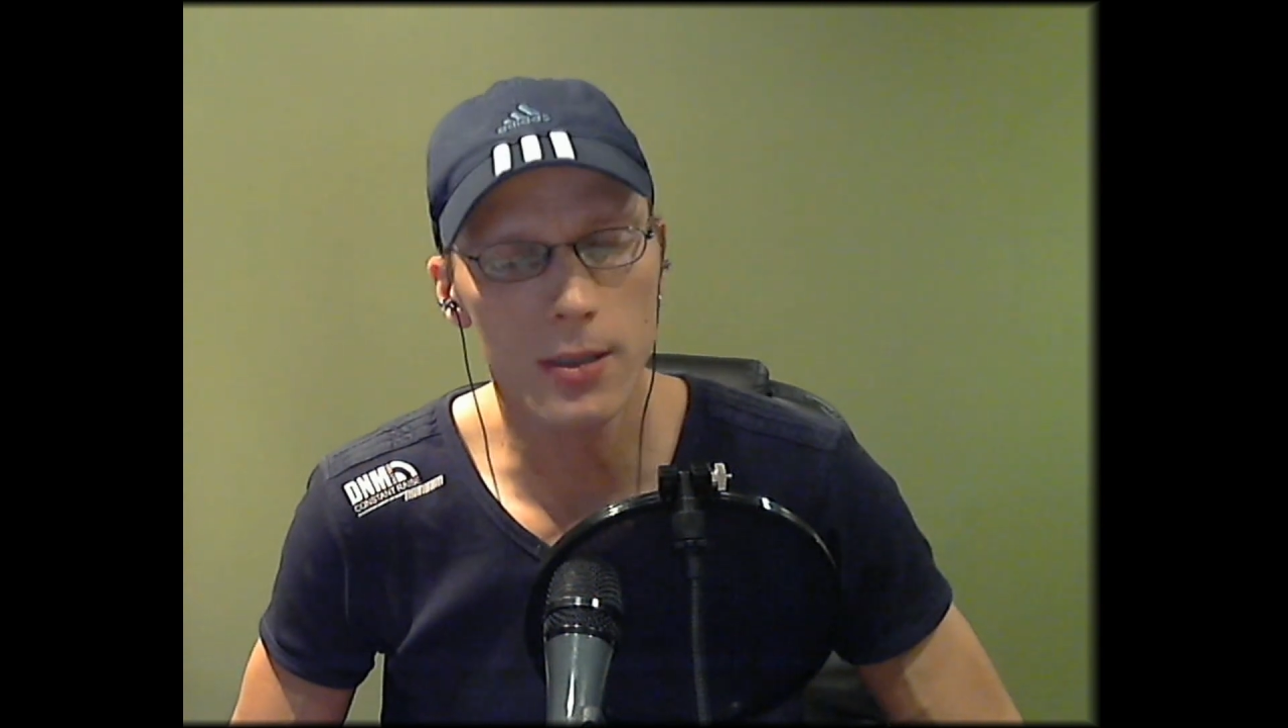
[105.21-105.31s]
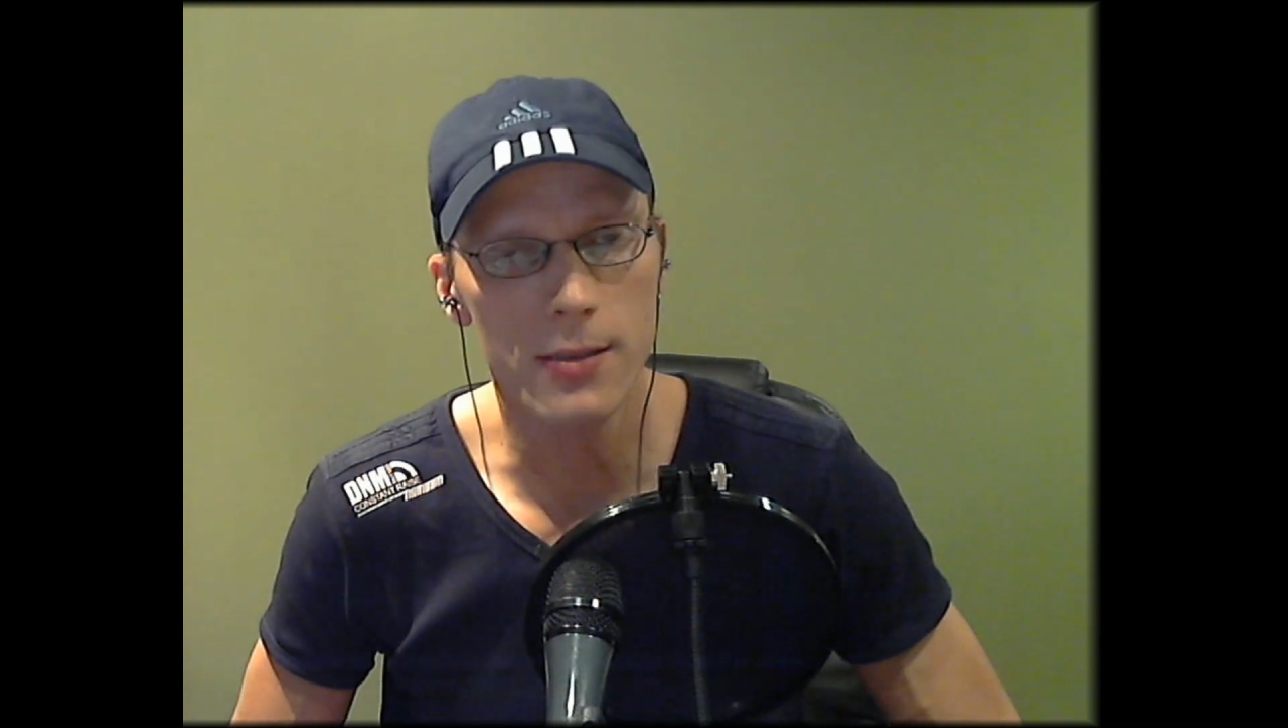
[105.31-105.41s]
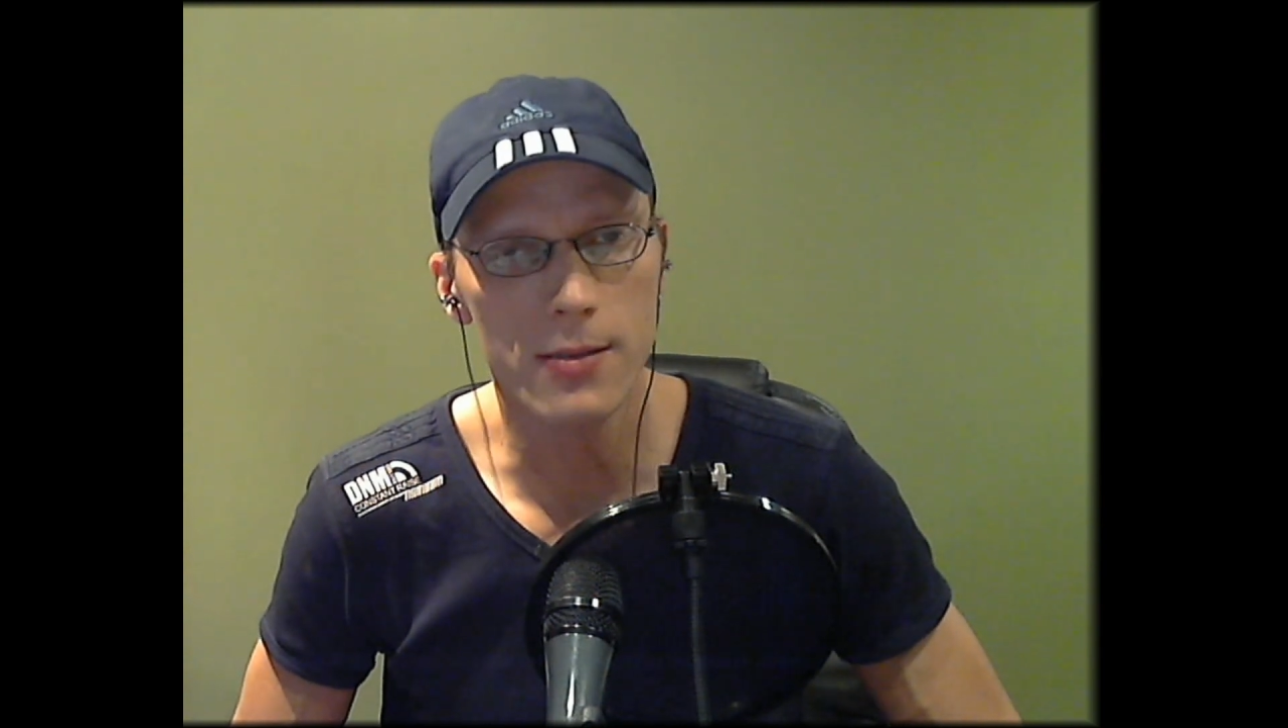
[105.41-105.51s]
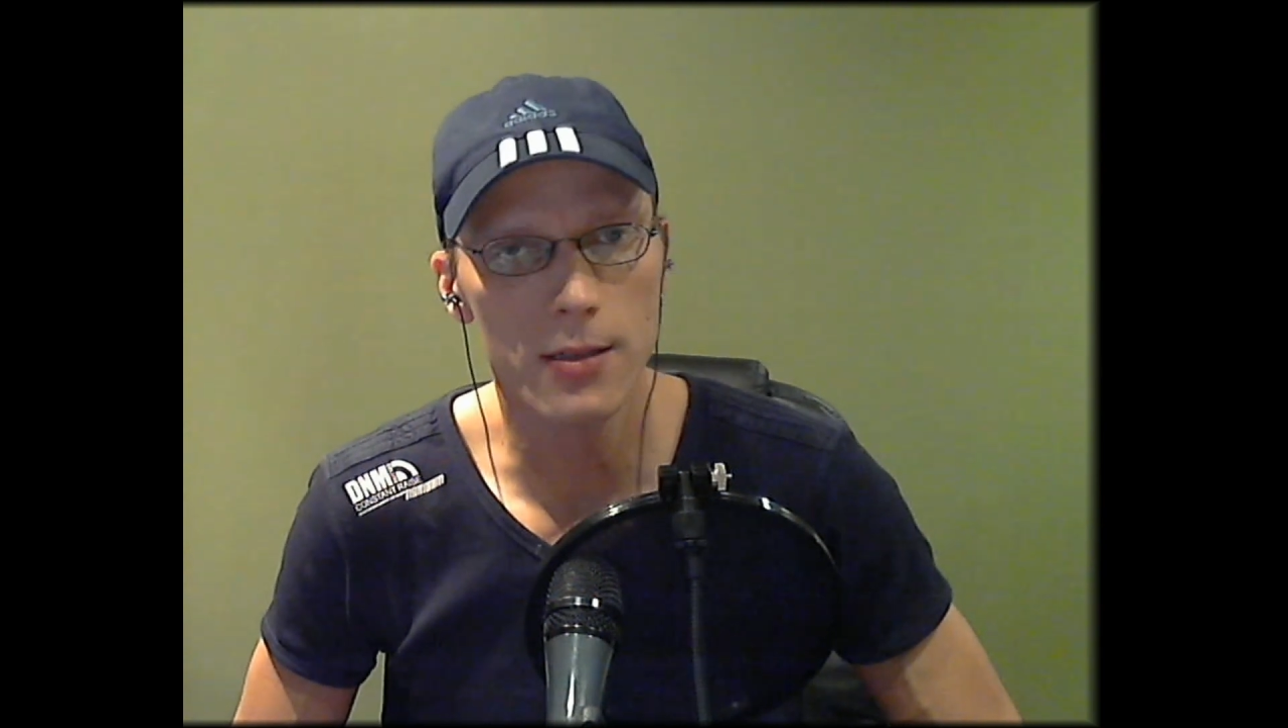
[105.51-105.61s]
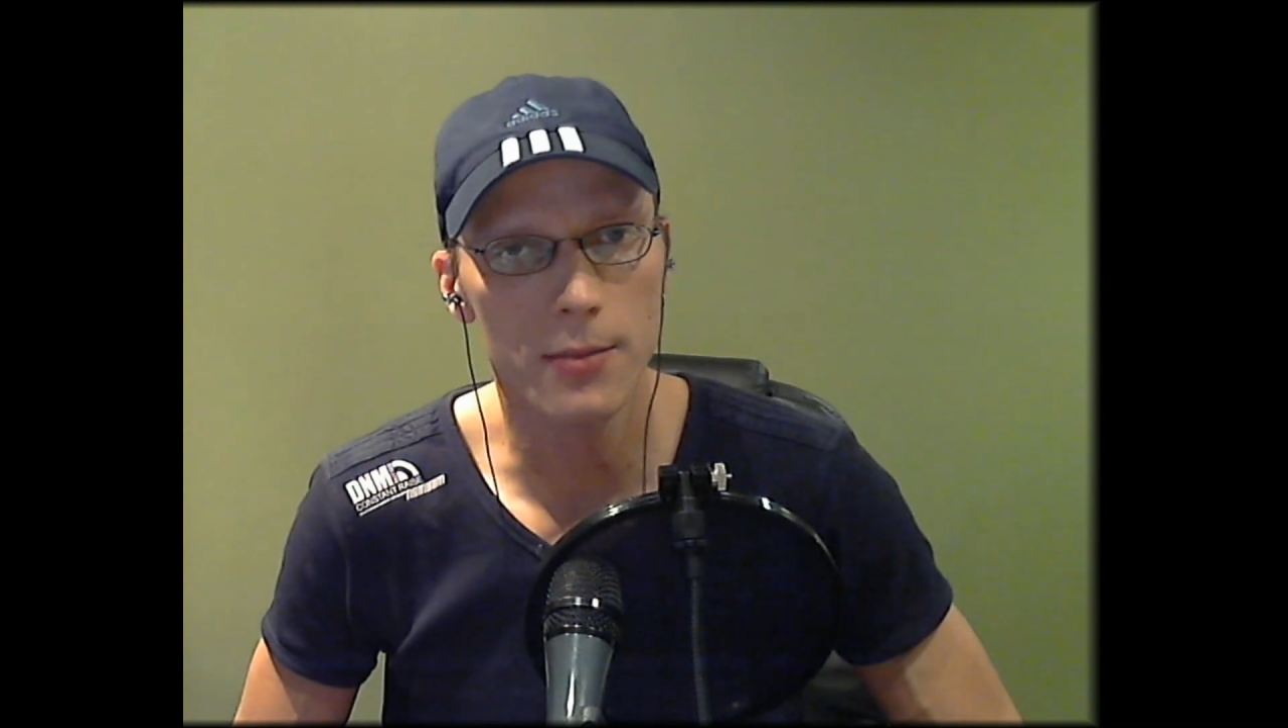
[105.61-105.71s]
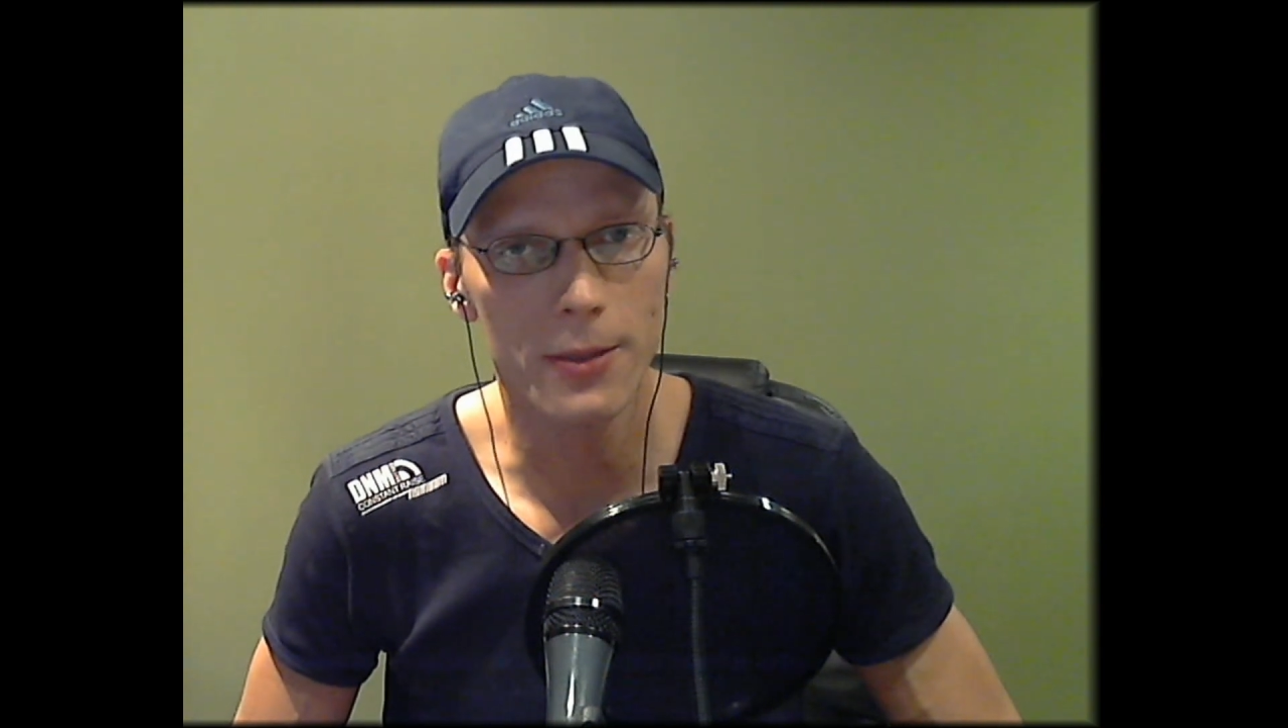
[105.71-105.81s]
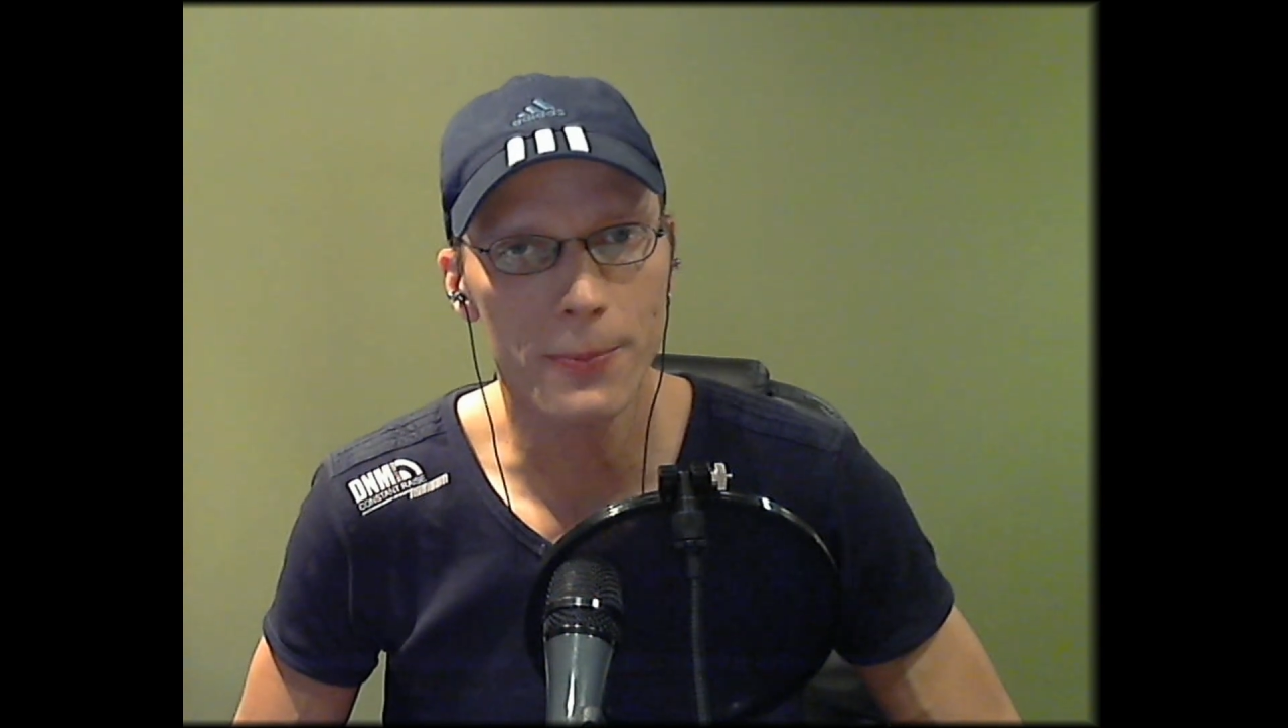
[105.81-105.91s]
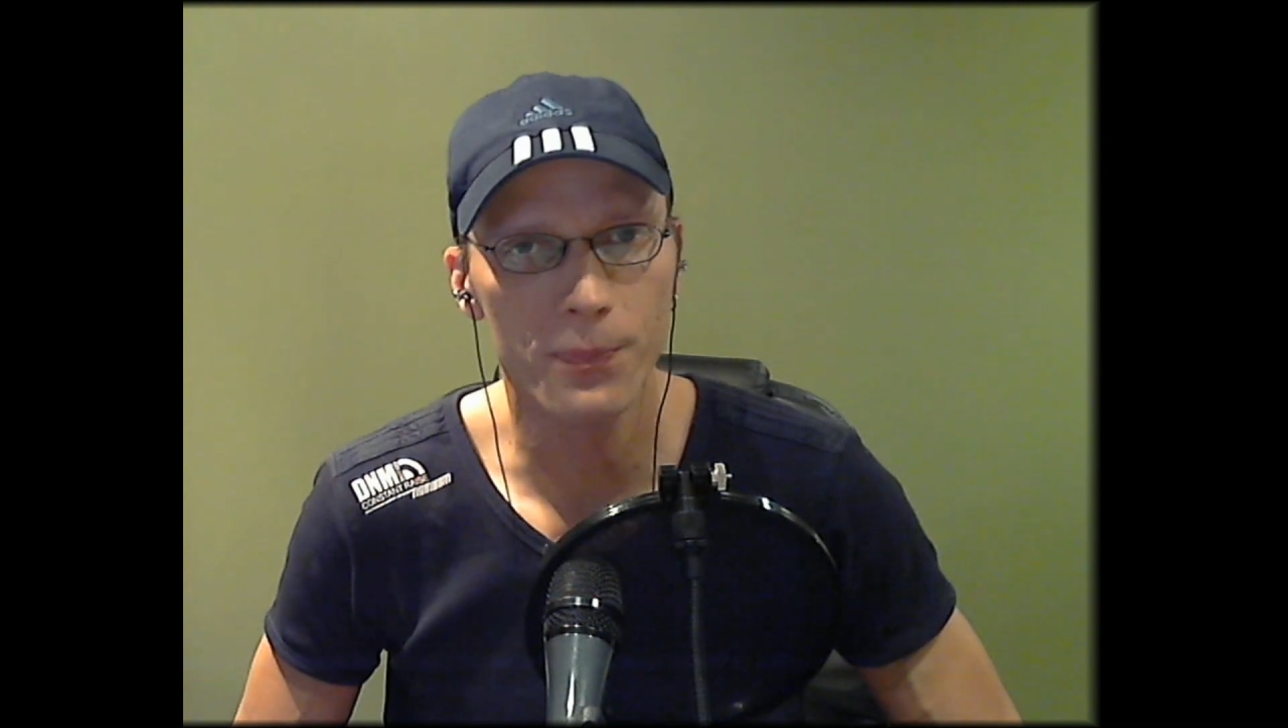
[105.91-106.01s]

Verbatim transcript: kein Thema.